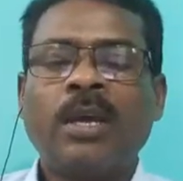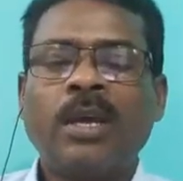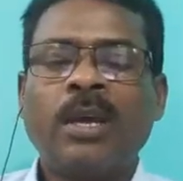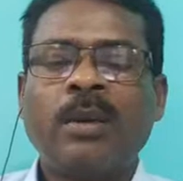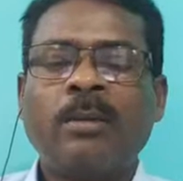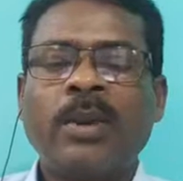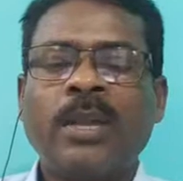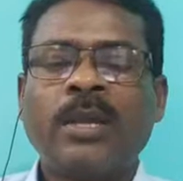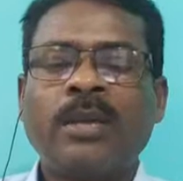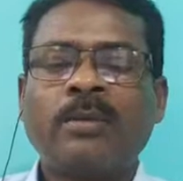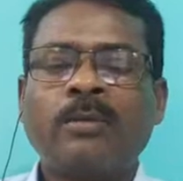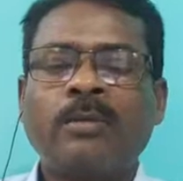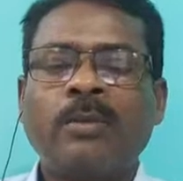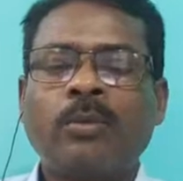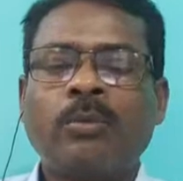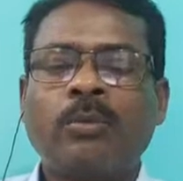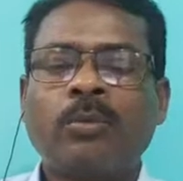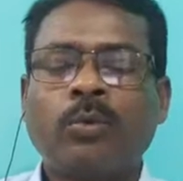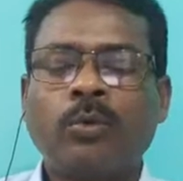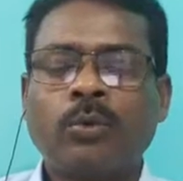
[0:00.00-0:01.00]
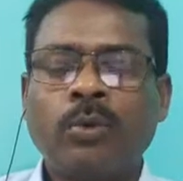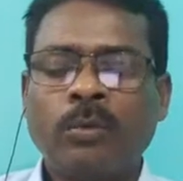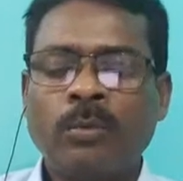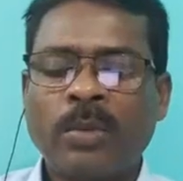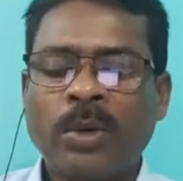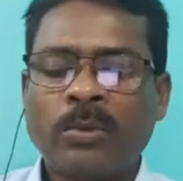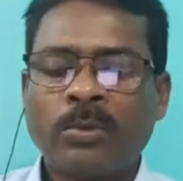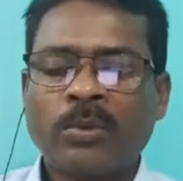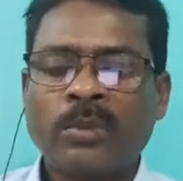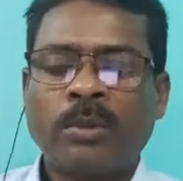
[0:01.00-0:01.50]
এবারে প্রথম
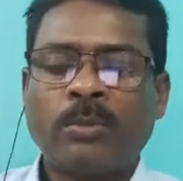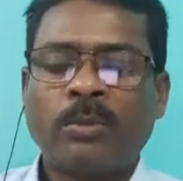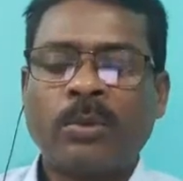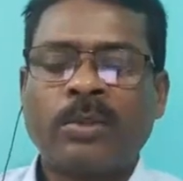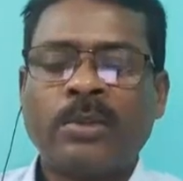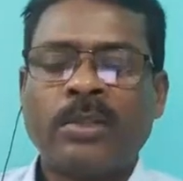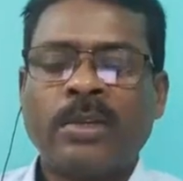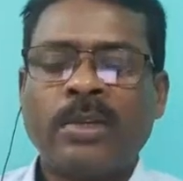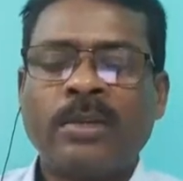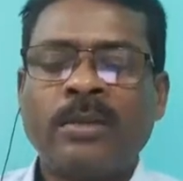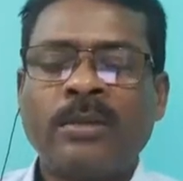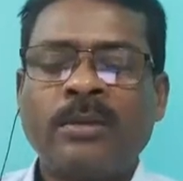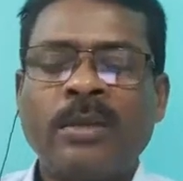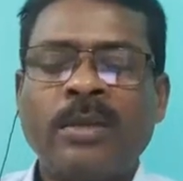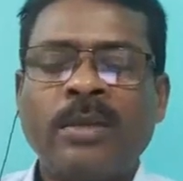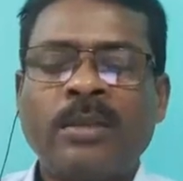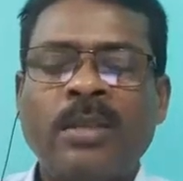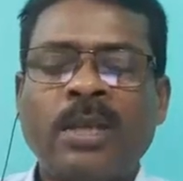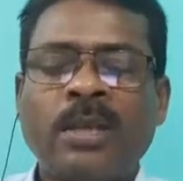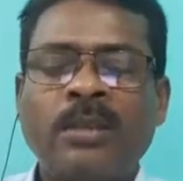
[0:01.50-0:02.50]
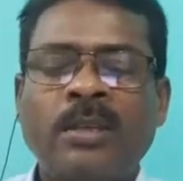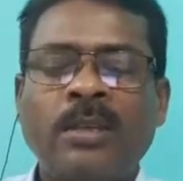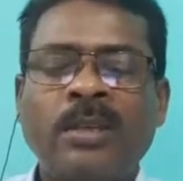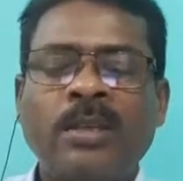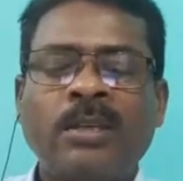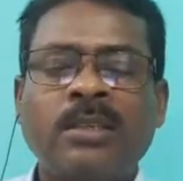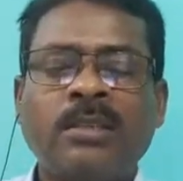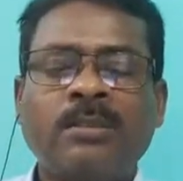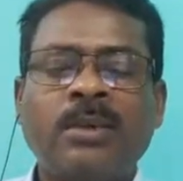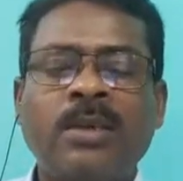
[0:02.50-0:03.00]
ব্যবস্থাপত্রের নাথিং
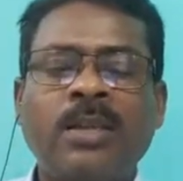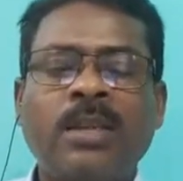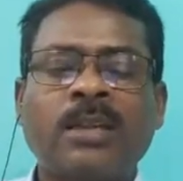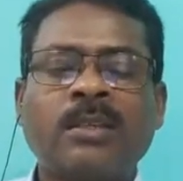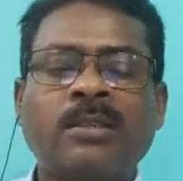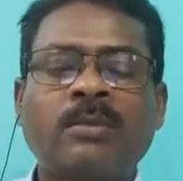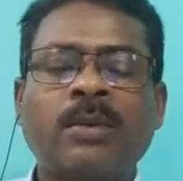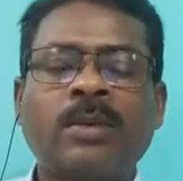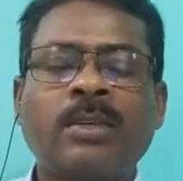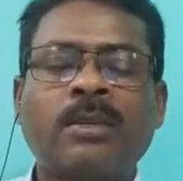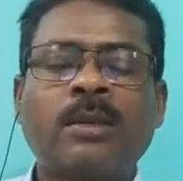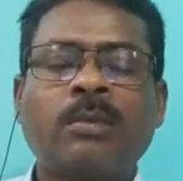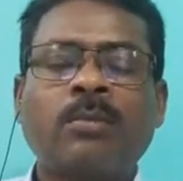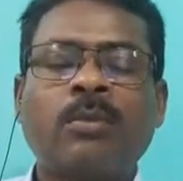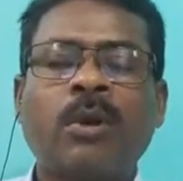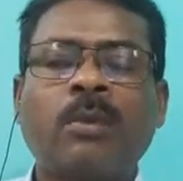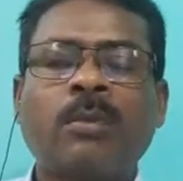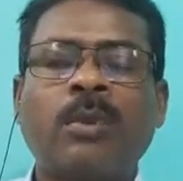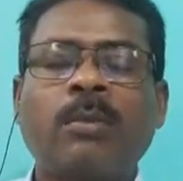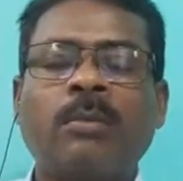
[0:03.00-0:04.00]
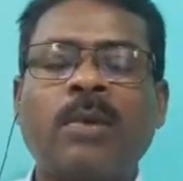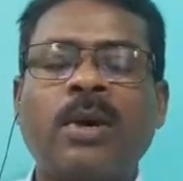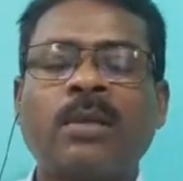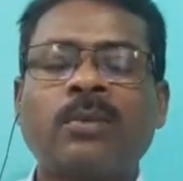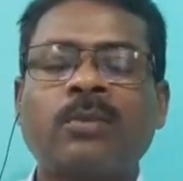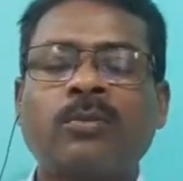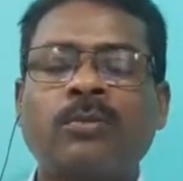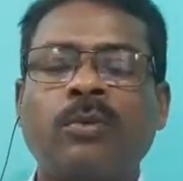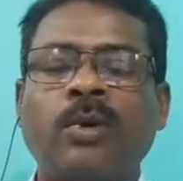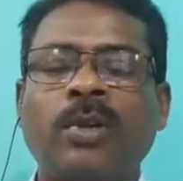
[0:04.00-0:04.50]
ইজ বিন এক্সপেক্টেড ফ্রম দ্য
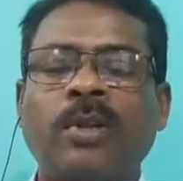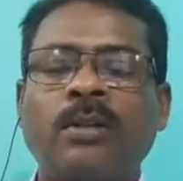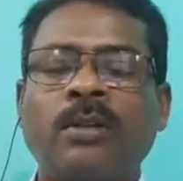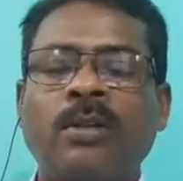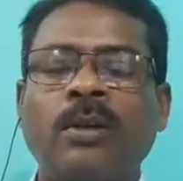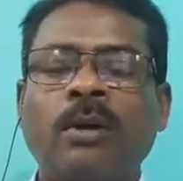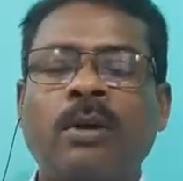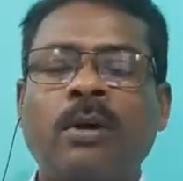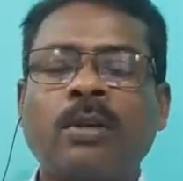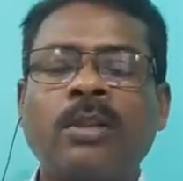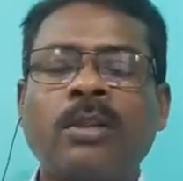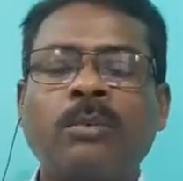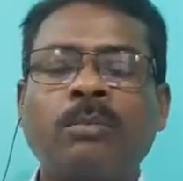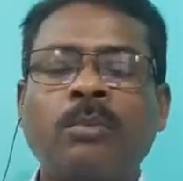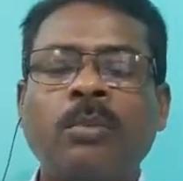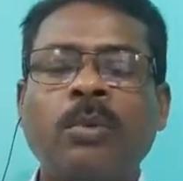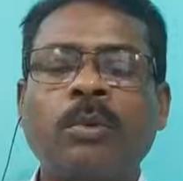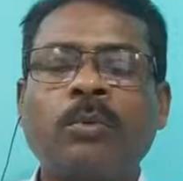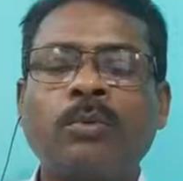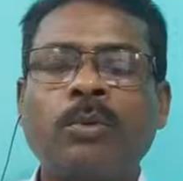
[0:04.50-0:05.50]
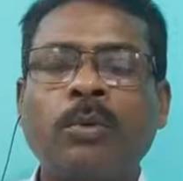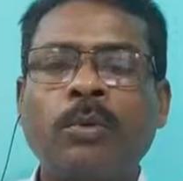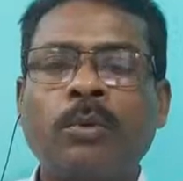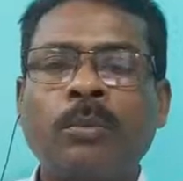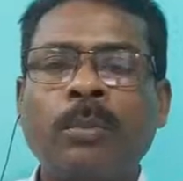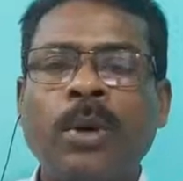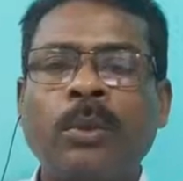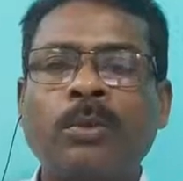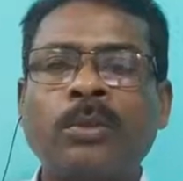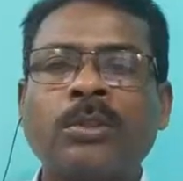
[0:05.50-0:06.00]
ফার্স্ট ওয়ান অর্থাৎ প্রথম
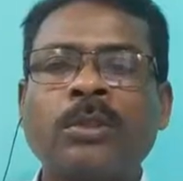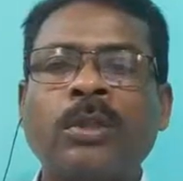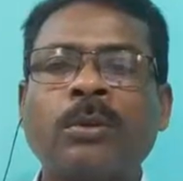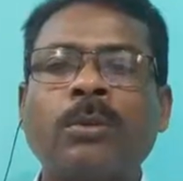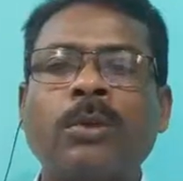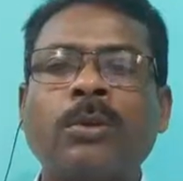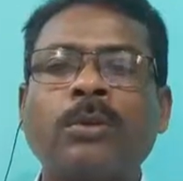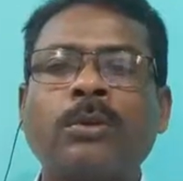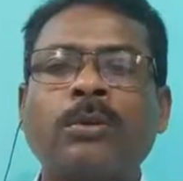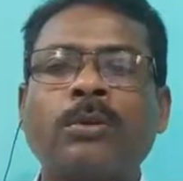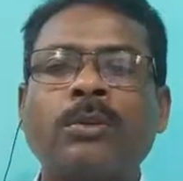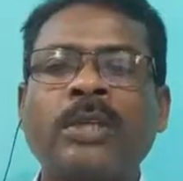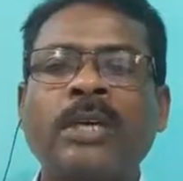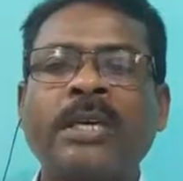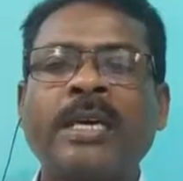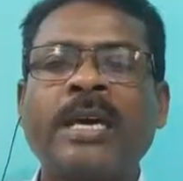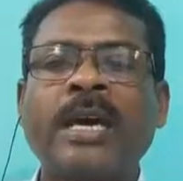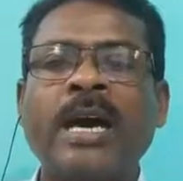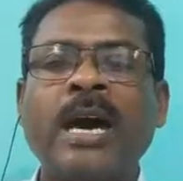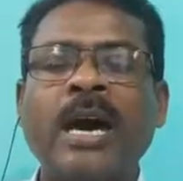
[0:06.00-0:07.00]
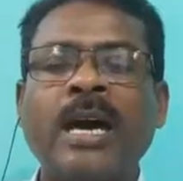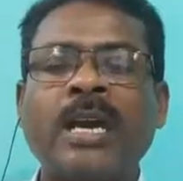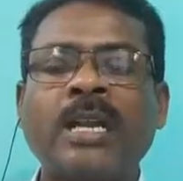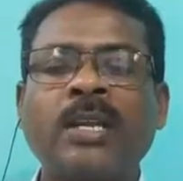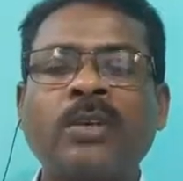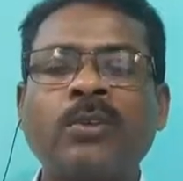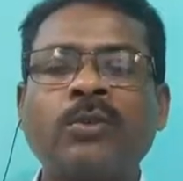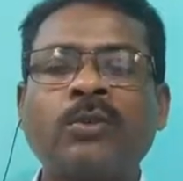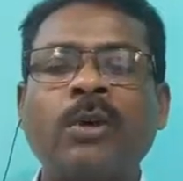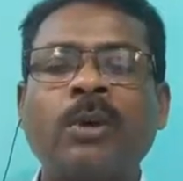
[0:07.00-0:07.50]
ব্যবস্থাপত্র থেকে আর
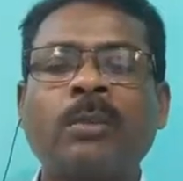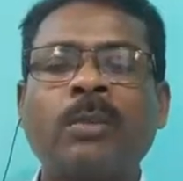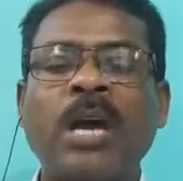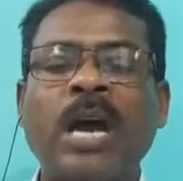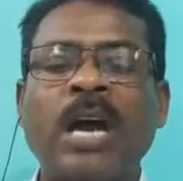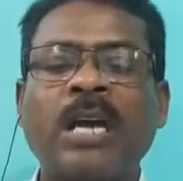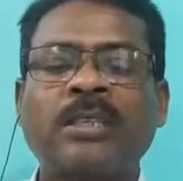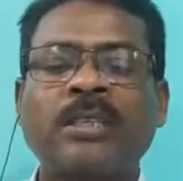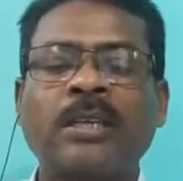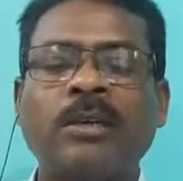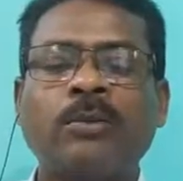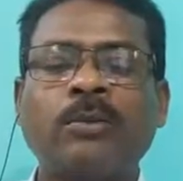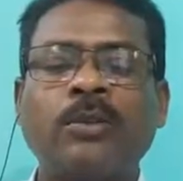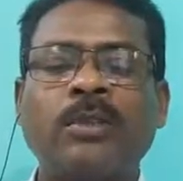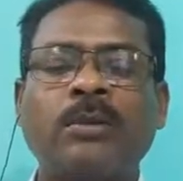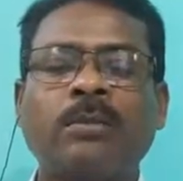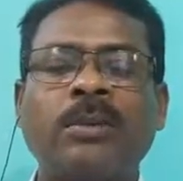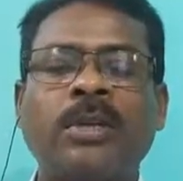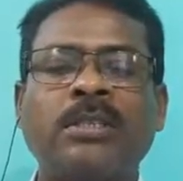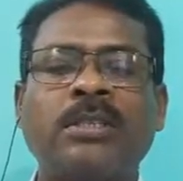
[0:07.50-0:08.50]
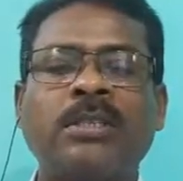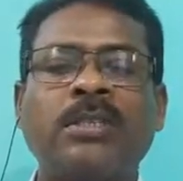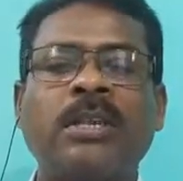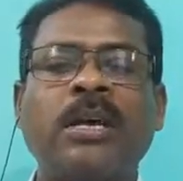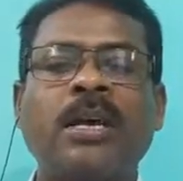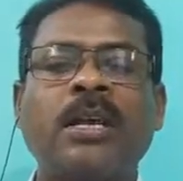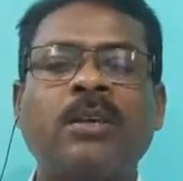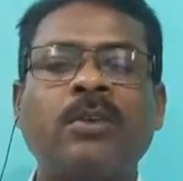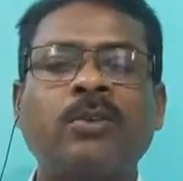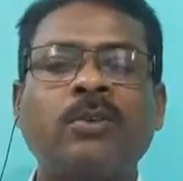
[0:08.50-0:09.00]
কিছু আমরা আশা করতে পারছি না
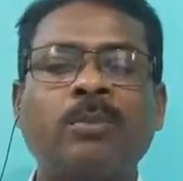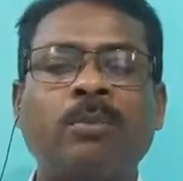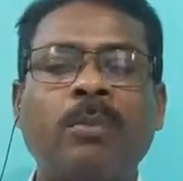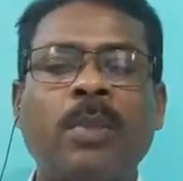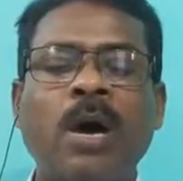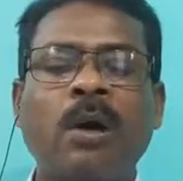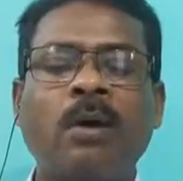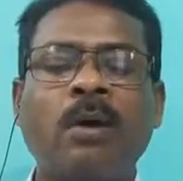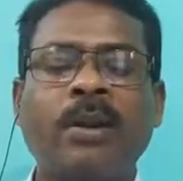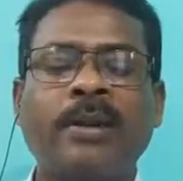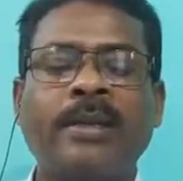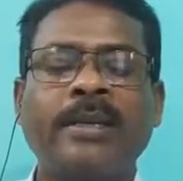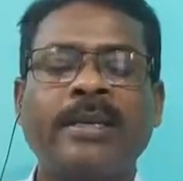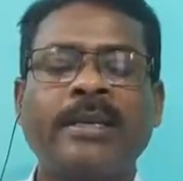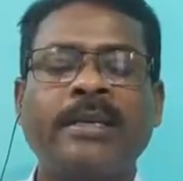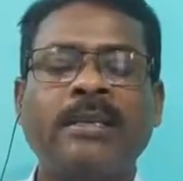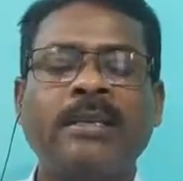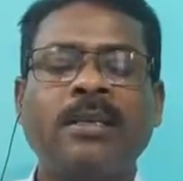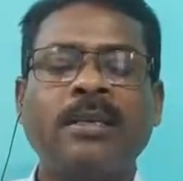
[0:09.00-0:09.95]
আর কিছু পাওয়ার নেই